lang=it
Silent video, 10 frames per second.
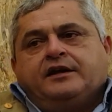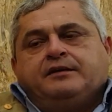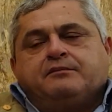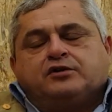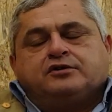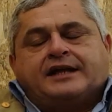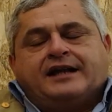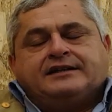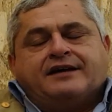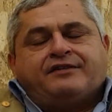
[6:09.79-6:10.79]
in modo
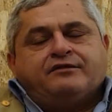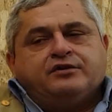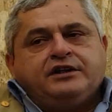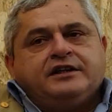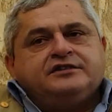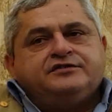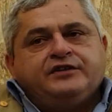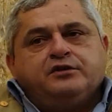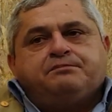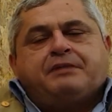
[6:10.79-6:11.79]
tale da favorire,
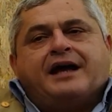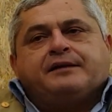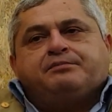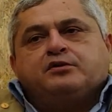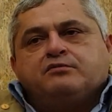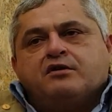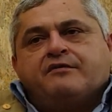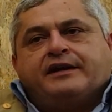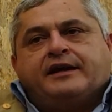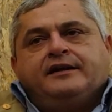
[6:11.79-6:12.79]
sviluppare e
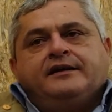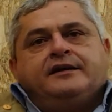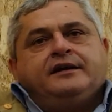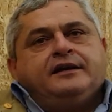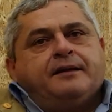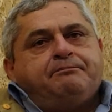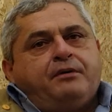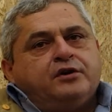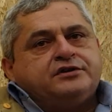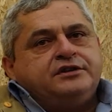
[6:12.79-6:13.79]
promuovere i
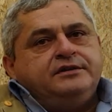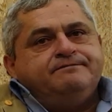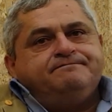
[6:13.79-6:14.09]
rapporti,